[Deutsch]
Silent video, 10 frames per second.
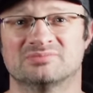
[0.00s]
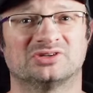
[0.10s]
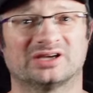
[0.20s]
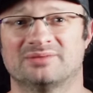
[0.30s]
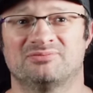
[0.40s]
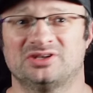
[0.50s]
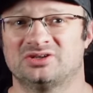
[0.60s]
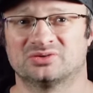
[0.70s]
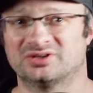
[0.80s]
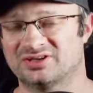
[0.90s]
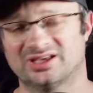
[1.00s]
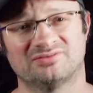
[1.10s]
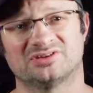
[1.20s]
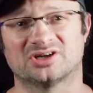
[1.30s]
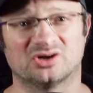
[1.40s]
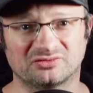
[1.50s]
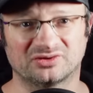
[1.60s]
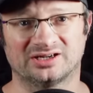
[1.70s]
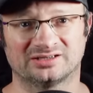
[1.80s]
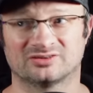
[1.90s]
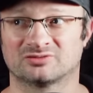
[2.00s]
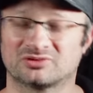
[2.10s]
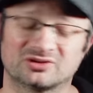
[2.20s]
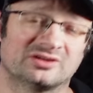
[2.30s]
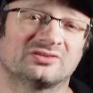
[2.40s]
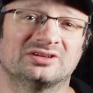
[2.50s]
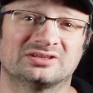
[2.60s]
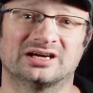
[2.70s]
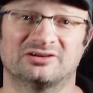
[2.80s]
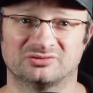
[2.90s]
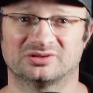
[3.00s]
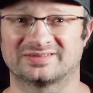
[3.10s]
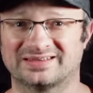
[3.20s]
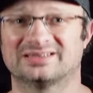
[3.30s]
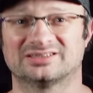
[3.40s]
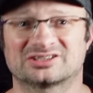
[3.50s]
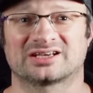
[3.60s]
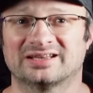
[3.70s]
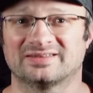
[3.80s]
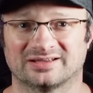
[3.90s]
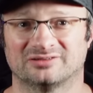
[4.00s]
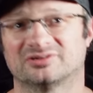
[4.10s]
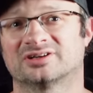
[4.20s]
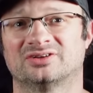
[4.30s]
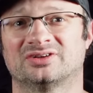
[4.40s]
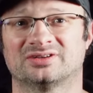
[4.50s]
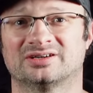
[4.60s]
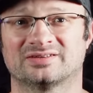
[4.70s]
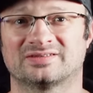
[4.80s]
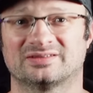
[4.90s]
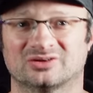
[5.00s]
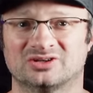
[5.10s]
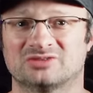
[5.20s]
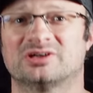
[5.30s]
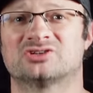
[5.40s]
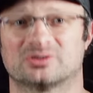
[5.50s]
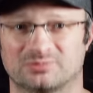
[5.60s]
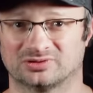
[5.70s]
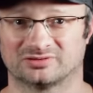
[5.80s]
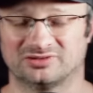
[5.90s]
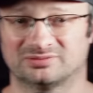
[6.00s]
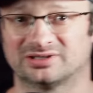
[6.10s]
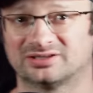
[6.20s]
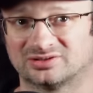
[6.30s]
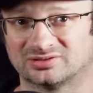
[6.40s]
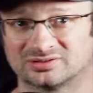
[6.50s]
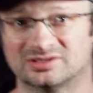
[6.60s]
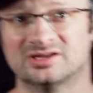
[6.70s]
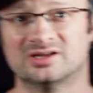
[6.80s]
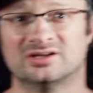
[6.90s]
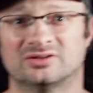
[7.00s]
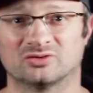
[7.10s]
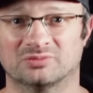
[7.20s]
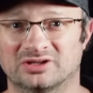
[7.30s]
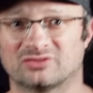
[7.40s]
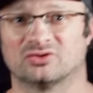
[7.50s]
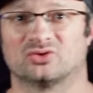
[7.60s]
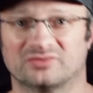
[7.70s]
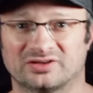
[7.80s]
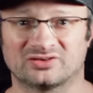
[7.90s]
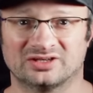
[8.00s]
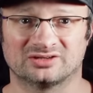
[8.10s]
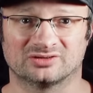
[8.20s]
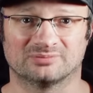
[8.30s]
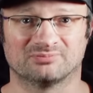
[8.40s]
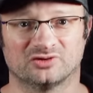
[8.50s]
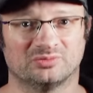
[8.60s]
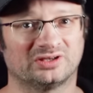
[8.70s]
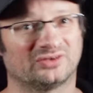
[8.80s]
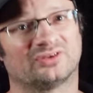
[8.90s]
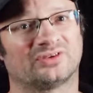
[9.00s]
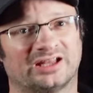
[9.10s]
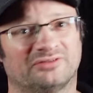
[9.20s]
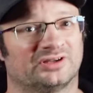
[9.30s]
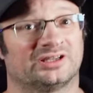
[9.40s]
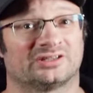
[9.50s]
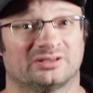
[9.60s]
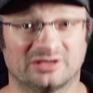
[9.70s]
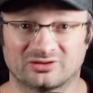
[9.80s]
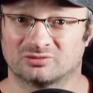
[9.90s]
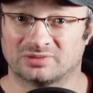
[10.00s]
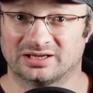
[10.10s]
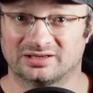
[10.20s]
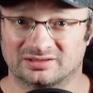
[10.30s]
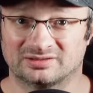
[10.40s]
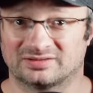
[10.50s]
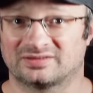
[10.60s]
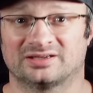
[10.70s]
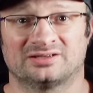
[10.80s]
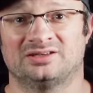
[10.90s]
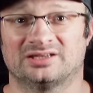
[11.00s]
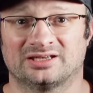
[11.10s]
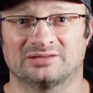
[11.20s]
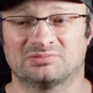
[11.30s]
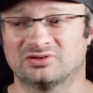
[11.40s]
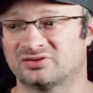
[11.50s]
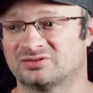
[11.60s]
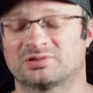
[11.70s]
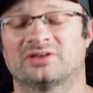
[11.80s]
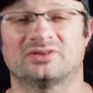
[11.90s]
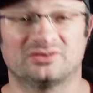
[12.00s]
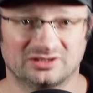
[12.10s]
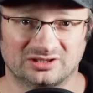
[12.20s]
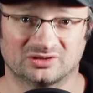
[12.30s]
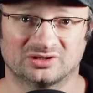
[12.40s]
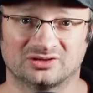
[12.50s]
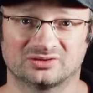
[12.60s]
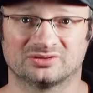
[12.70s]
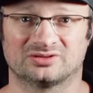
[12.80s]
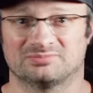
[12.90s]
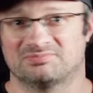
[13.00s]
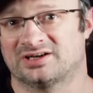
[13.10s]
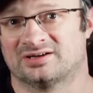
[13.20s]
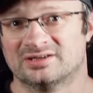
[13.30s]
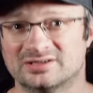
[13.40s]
mit einem Video nicht ewig aufhalten. Also besonders nicht dafür. Es geht, ich kann es einfach nicht. Ja, es ist auch nicht mein Job irgendwie in meinen Augen. Zumindest für sowas nicht. Ähm, für mich ist das es einfach nach der Messung beendet. Ich zeige die Ergebnisse, präsentiere die euch und ähm, ja,